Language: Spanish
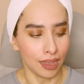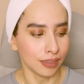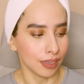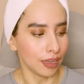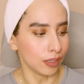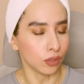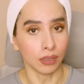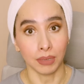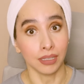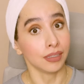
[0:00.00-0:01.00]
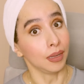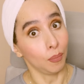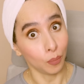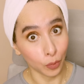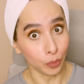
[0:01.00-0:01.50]
así que eso también está
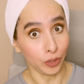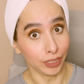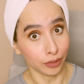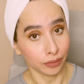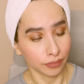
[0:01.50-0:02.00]
muy bonito.